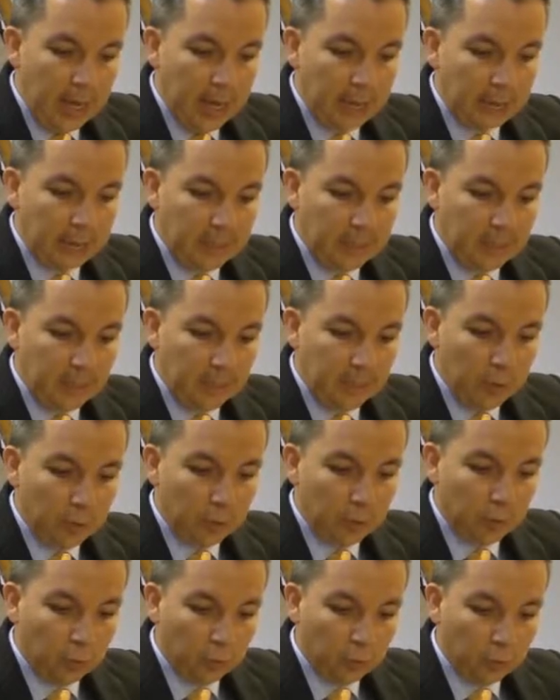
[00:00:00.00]
así también
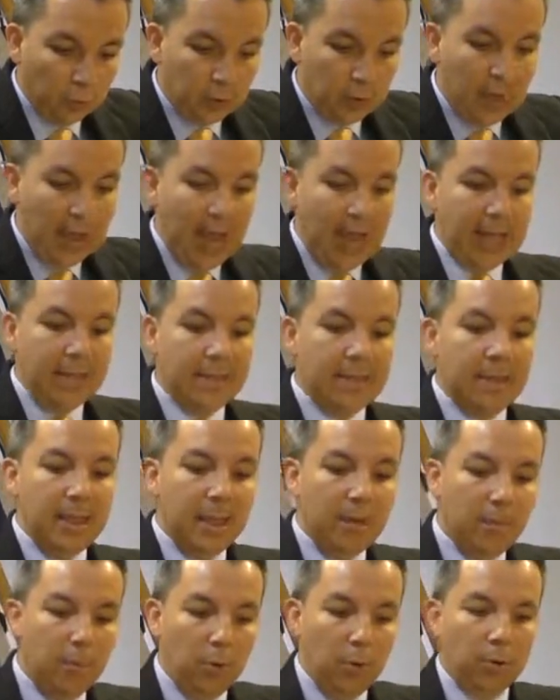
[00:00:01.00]
nosotros
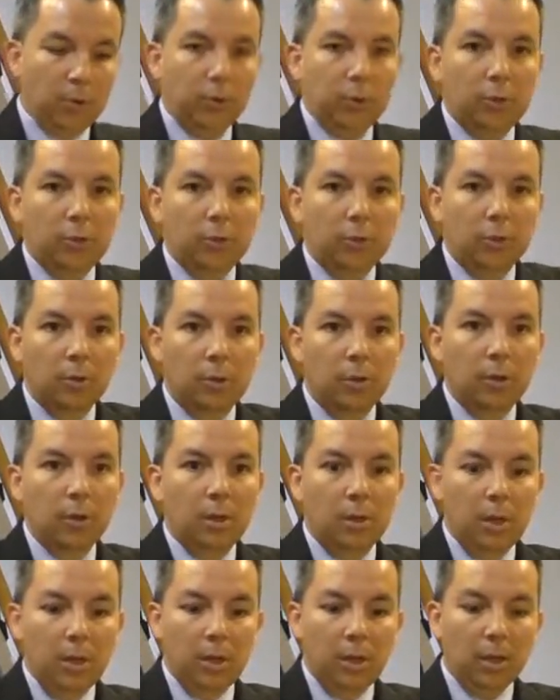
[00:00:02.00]
andemos
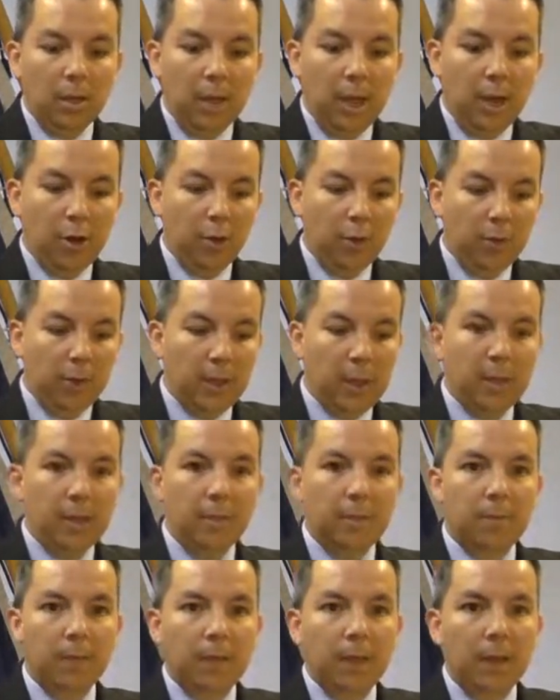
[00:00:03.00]
en novedad
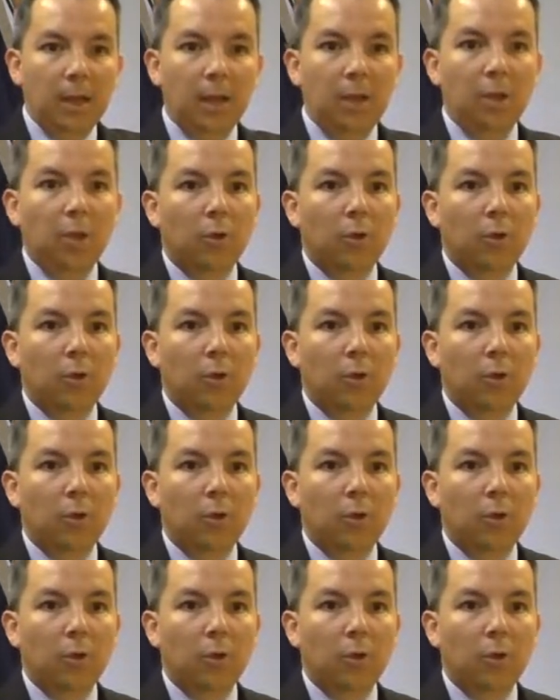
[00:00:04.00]
de vida.